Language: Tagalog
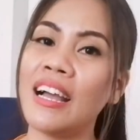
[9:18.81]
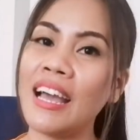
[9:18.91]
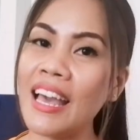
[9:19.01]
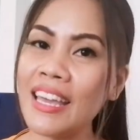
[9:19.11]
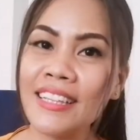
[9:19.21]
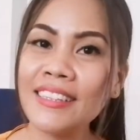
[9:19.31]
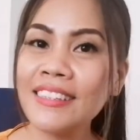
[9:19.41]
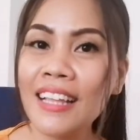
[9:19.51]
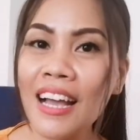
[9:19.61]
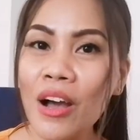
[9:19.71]
Kahit
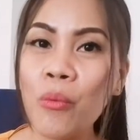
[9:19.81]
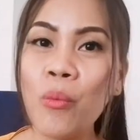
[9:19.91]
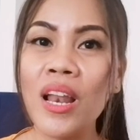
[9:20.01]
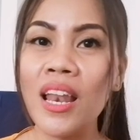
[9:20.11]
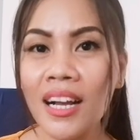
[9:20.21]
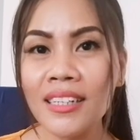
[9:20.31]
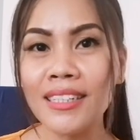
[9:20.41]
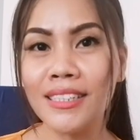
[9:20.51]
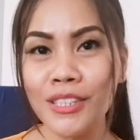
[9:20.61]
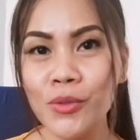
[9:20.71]
na walang
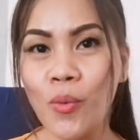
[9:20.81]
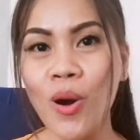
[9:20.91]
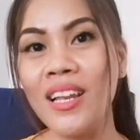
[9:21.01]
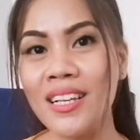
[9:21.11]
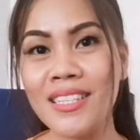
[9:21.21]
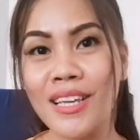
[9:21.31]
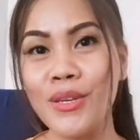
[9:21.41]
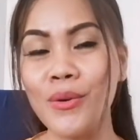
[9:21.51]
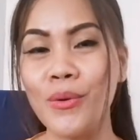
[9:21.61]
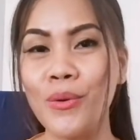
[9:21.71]
naniniwala
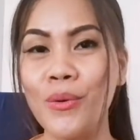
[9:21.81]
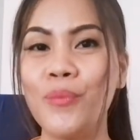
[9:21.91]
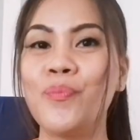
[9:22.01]
sa'yo,